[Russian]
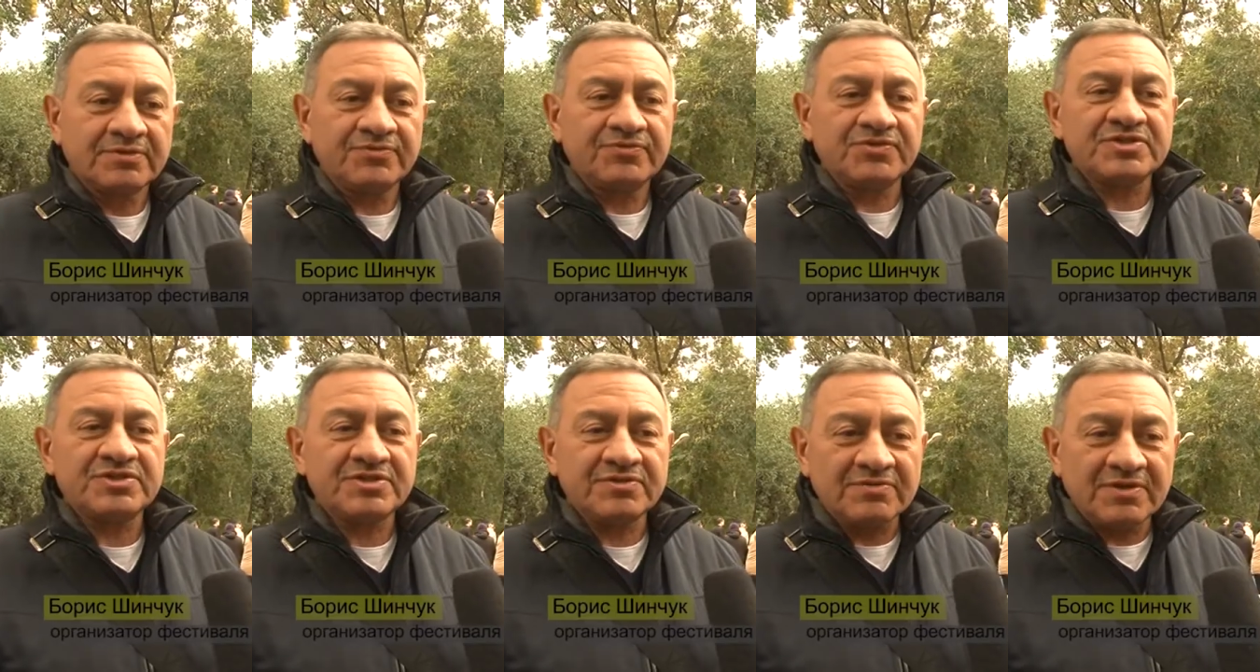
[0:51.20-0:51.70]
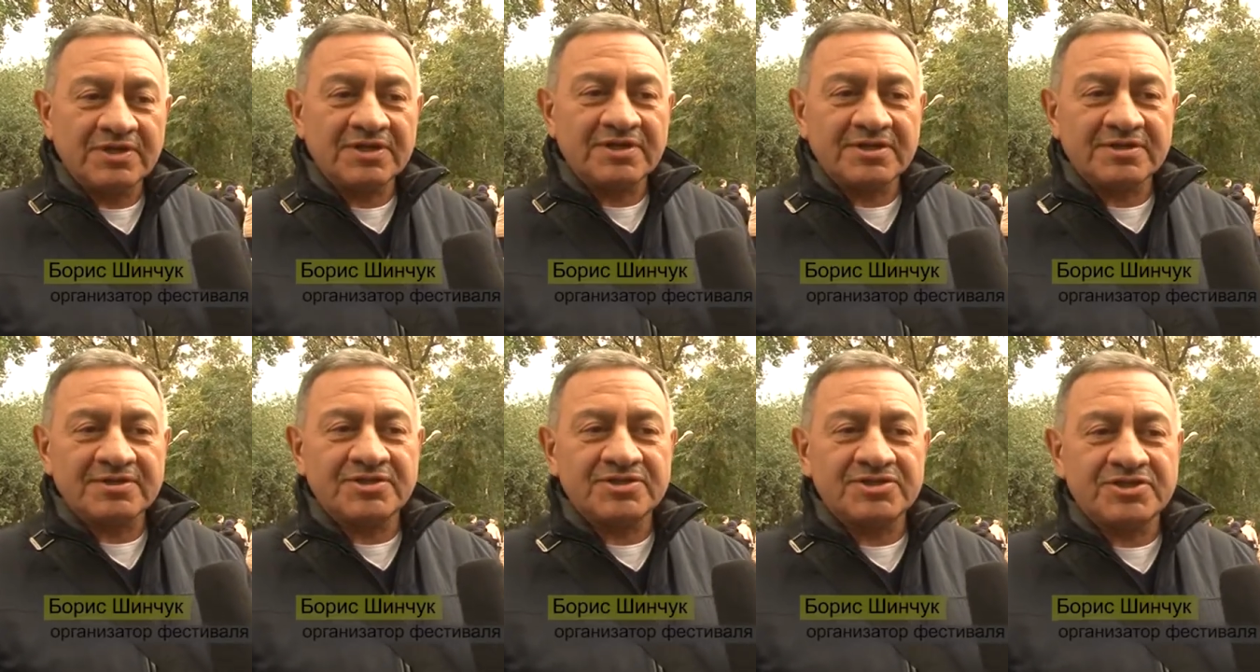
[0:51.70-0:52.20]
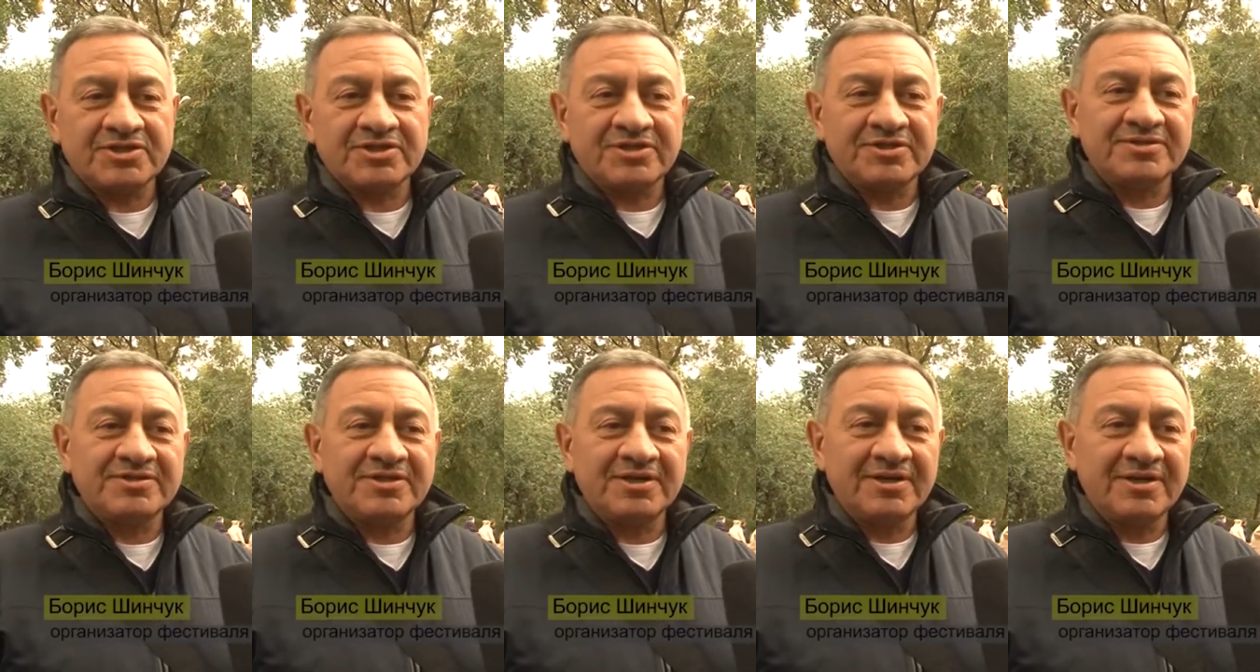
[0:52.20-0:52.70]
фестиваль казачьи
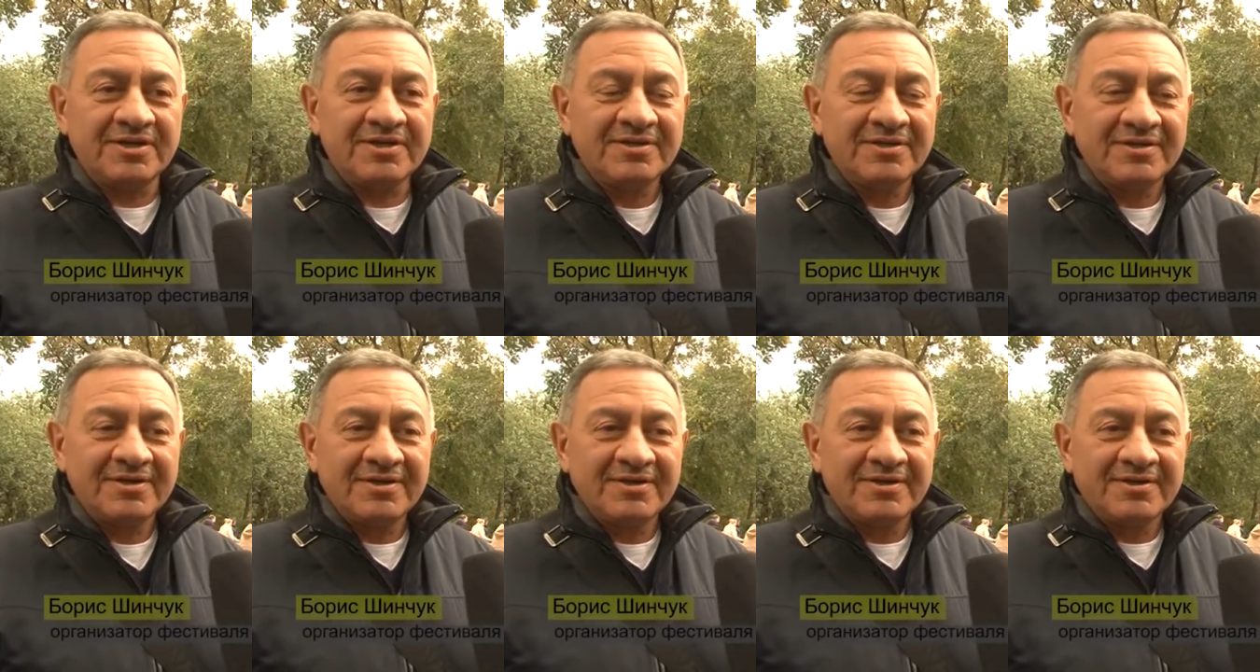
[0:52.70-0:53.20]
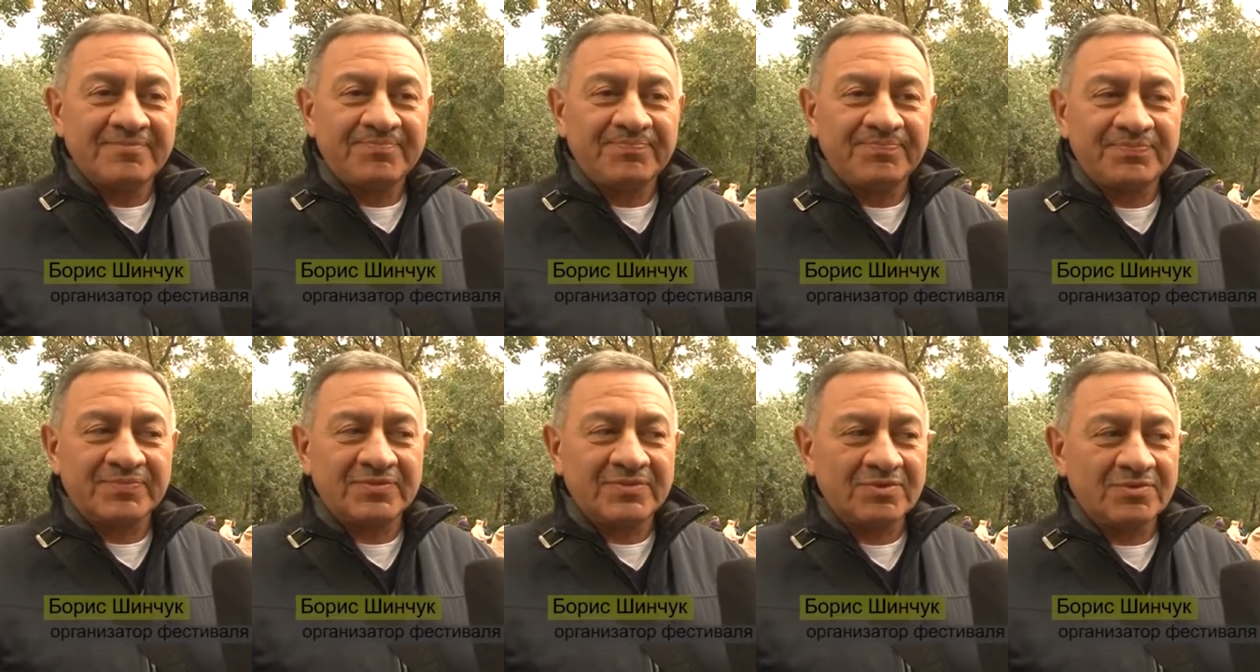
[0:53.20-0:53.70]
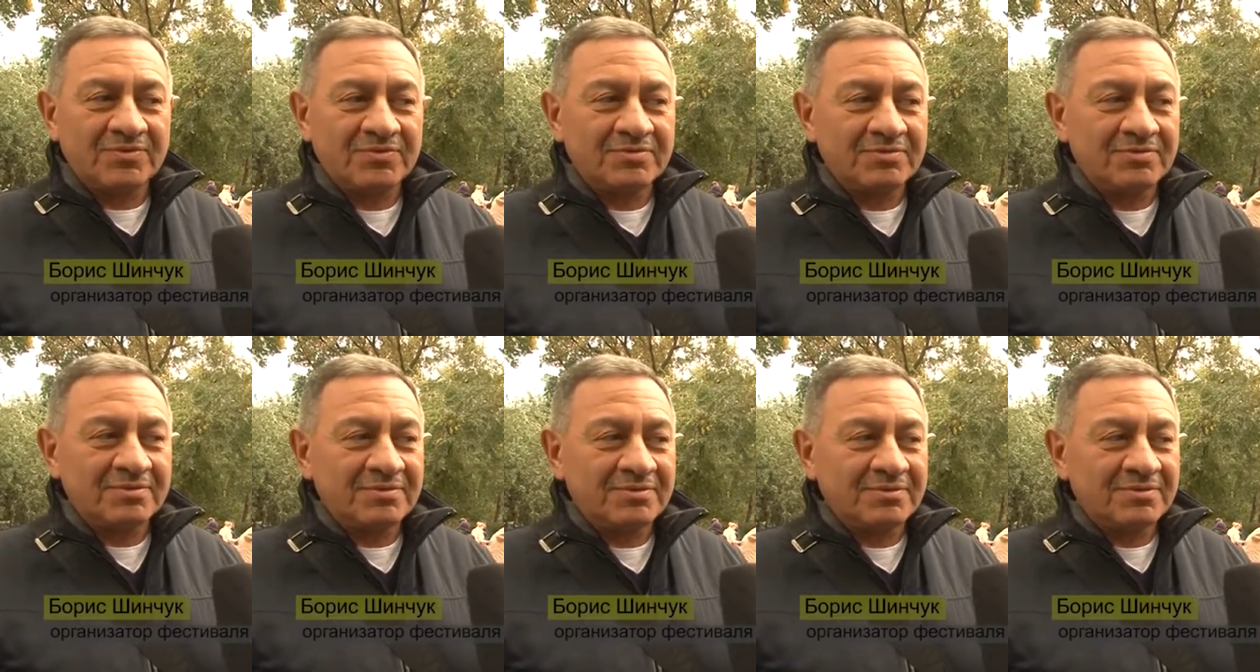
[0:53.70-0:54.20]
кренделя.
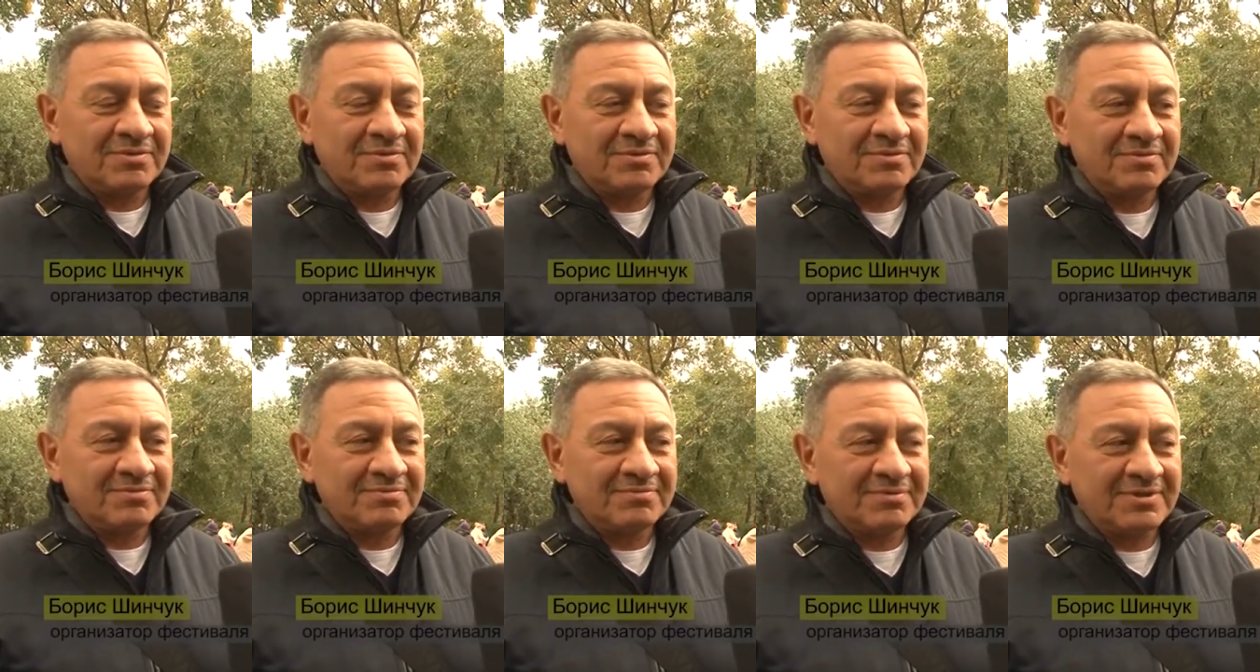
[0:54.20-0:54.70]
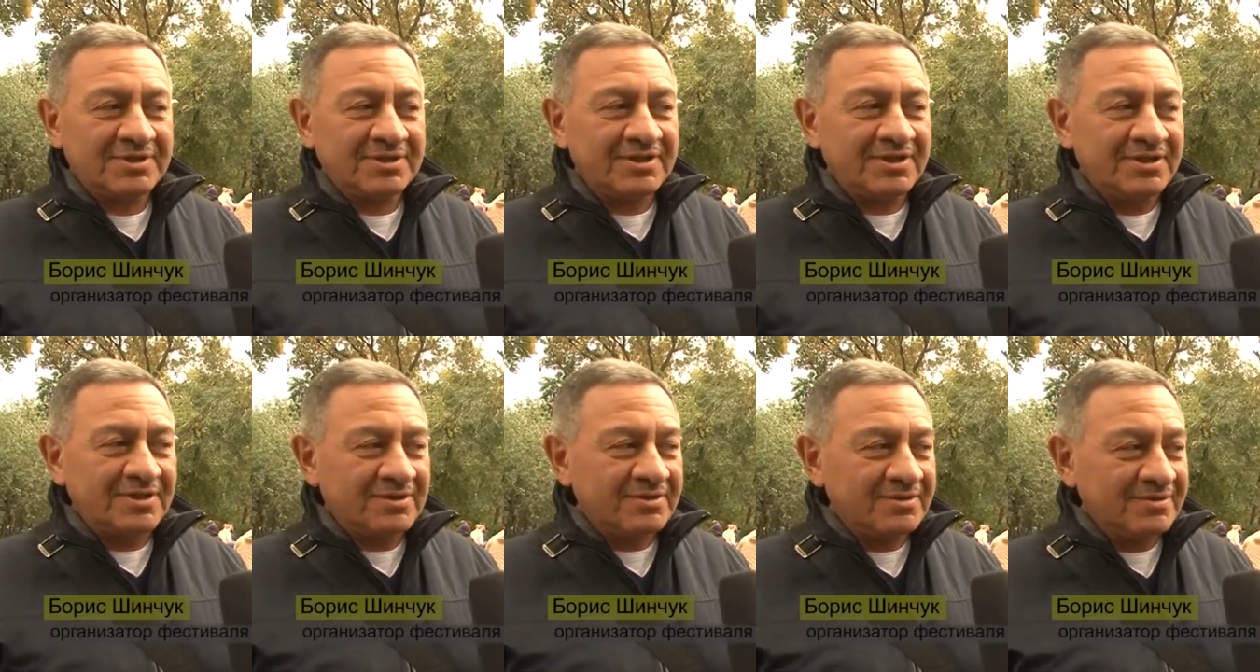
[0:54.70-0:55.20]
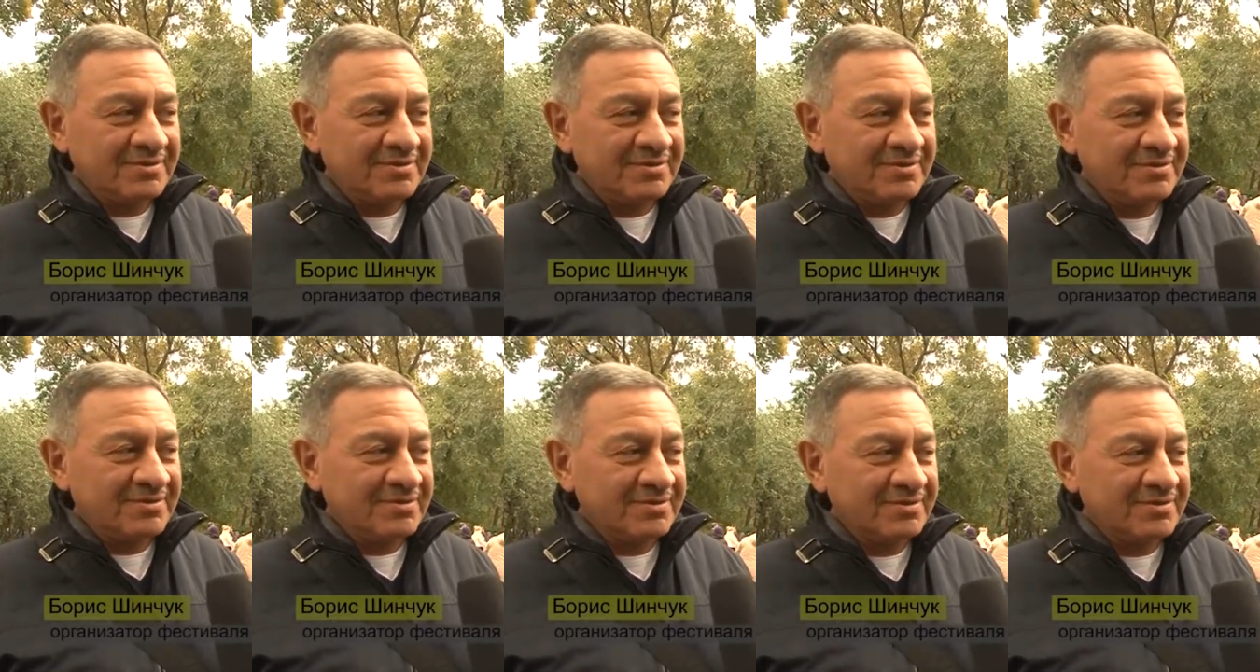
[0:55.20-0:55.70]
Но когда
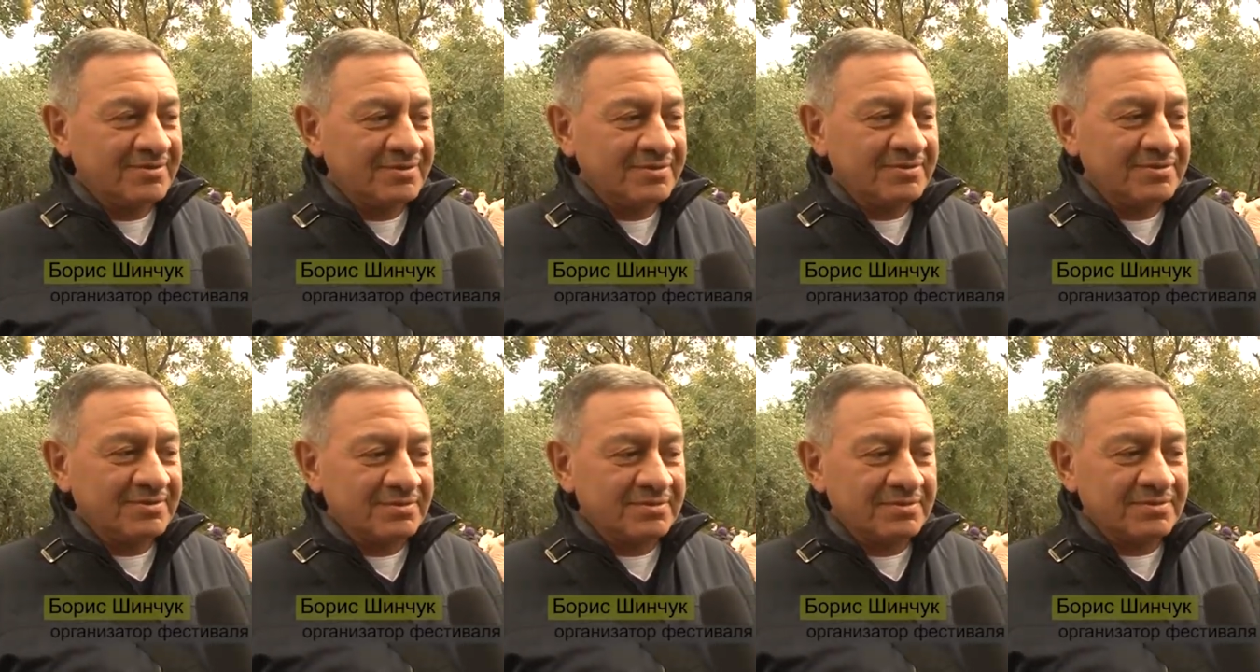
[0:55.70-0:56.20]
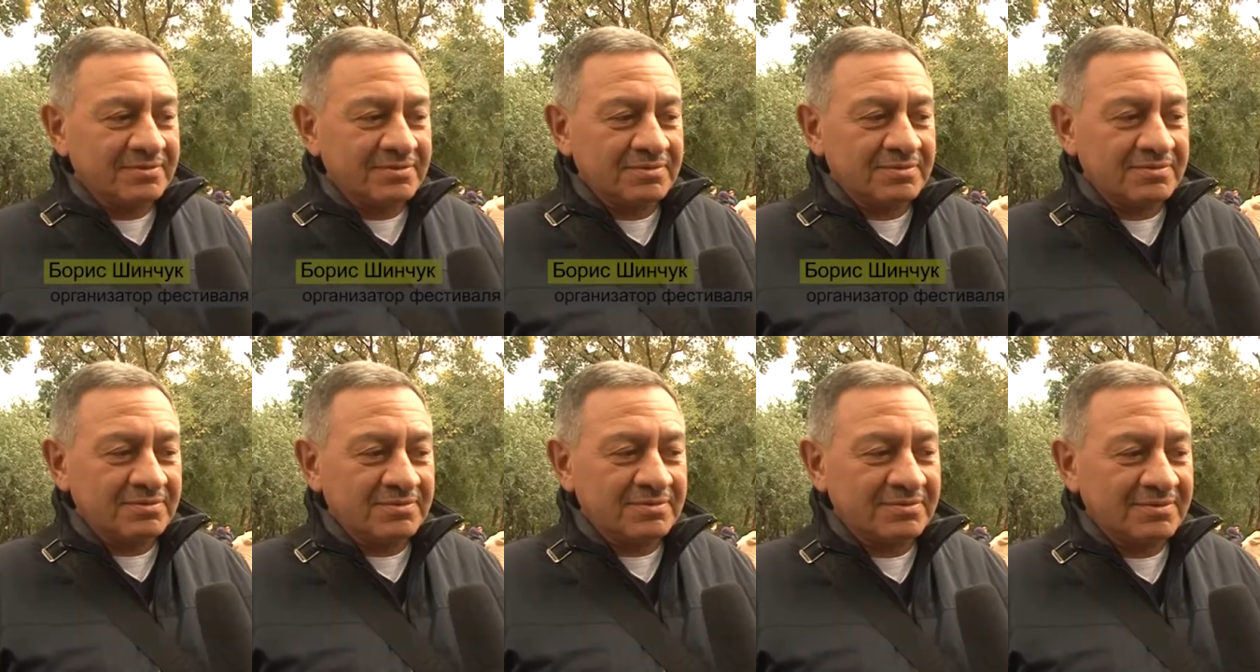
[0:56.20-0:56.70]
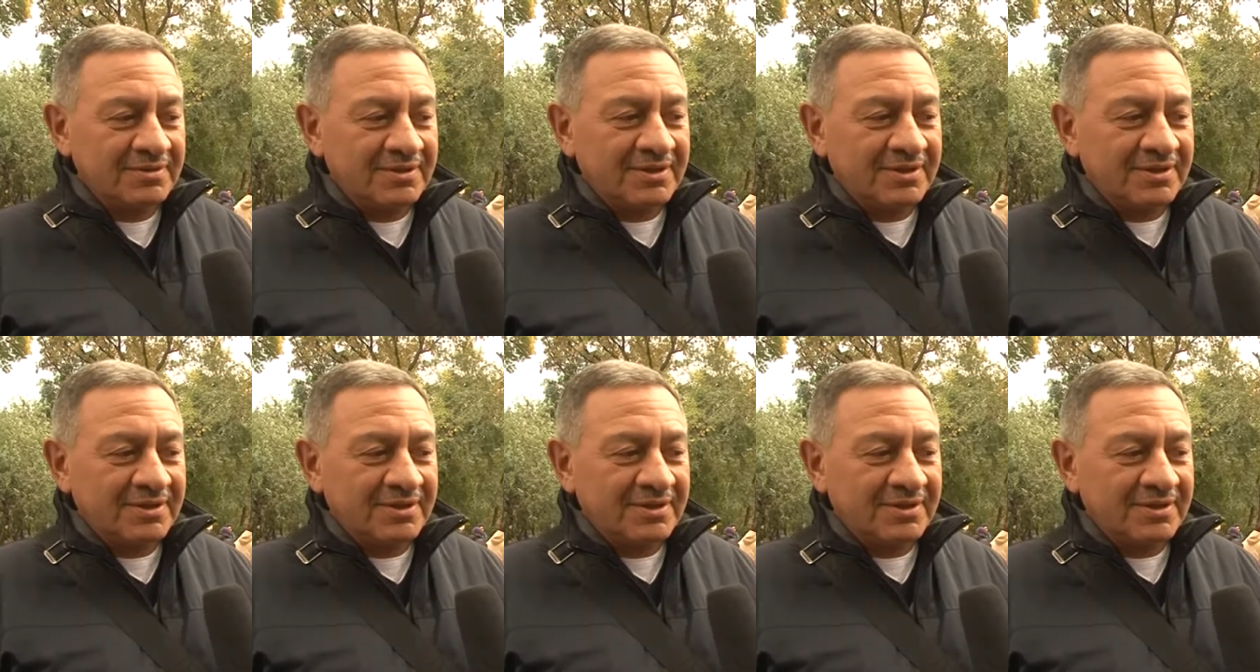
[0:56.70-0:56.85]
э,